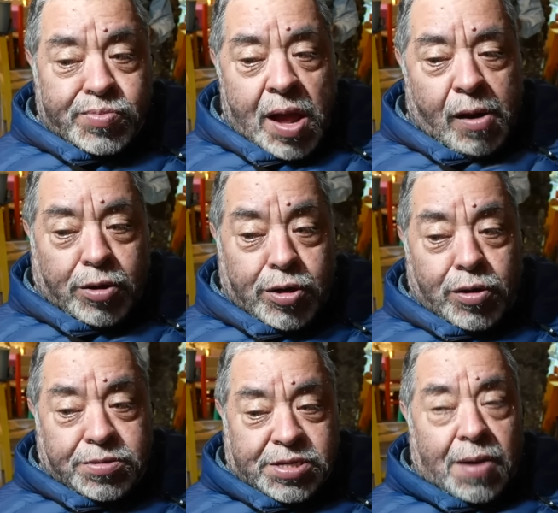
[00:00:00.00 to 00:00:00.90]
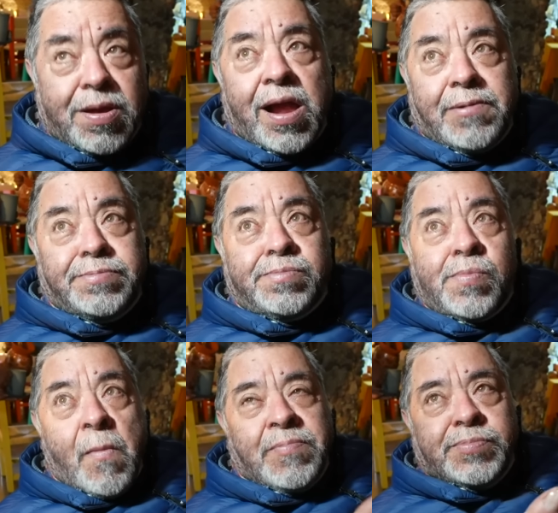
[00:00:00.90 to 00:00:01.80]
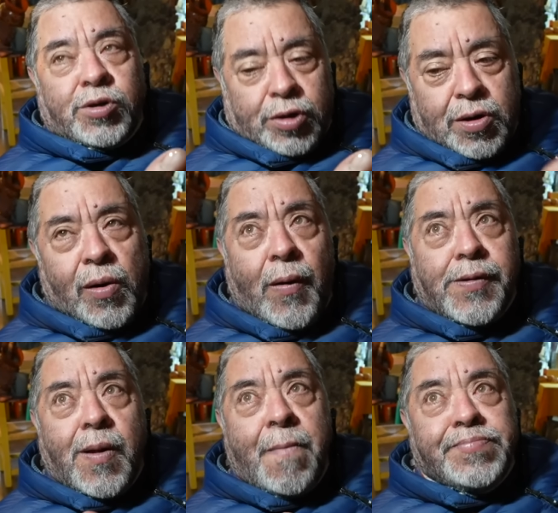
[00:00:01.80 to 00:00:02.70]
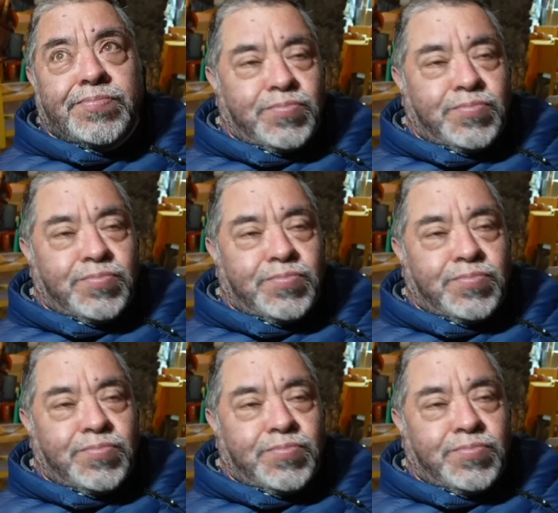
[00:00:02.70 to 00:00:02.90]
A horno, sabe. horno, horno. Ojitos.